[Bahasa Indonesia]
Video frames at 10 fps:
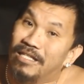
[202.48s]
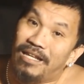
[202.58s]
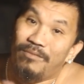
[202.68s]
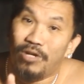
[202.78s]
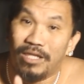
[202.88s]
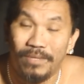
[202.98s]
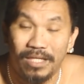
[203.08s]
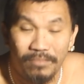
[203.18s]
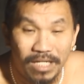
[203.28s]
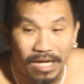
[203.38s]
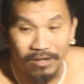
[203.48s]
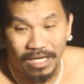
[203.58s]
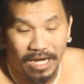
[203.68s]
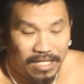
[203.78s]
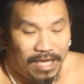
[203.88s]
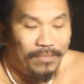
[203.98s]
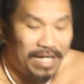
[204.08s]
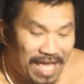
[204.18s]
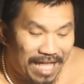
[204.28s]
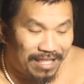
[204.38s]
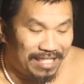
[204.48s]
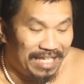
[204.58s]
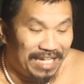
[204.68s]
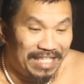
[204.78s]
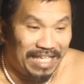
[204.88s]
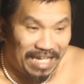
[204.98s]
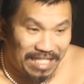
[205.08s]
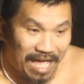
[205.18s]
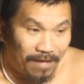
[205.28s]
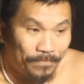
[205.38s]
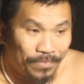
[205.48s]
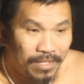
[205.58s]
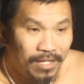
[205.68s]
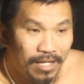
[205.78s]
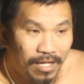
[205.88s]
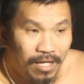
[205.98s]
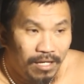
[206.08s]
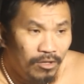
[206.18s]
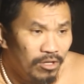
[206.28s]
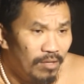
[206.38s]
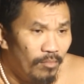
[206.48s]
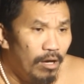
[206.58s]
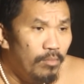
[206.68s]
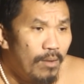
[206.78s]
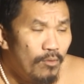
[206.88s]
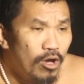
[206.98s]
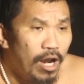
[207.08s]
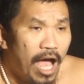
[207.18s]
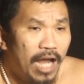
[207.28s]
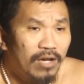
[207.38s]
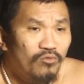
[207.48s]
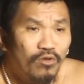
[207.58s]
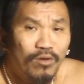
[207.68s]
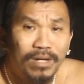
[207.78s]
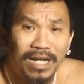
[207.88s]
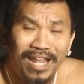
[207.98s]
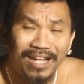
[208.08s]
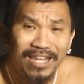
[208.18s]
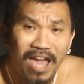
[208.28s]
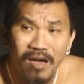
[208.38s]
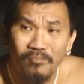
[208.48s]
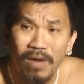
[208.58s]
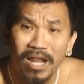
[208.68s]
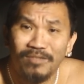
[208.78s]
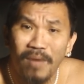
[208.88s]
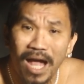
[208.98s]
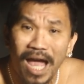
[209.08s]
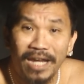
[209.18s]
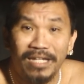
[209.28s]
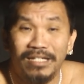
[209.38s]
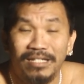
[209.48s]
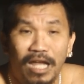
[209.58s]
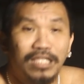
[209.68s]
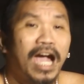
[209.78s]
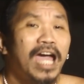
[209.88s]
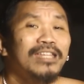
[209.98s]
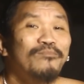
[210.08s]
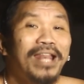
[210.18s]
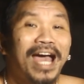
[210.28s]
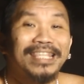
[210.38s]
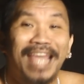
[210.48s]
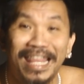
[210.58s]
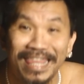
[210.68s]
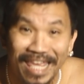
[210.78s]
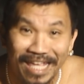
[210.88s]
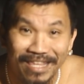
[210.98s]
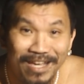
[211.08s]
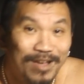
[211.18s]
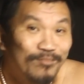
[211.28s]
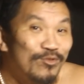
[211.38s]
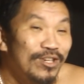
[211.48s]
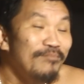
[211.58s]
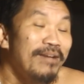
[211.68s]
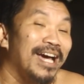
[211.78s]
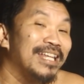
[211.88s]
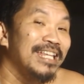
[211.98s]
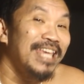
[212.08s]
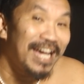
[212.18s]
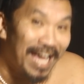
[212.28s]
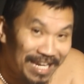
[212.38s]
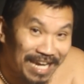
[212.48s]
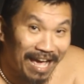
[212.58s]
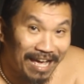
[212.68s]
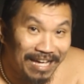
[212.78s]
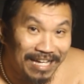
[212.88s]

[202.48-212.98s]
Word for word: Jadi buat teman-teman kalau seandainya melihat ciri-cirinya eh, Bang Mongol, anak gue kok mendadak dia malas makan. Nah jangan dibilang santet, mungkin makanannya nggak enak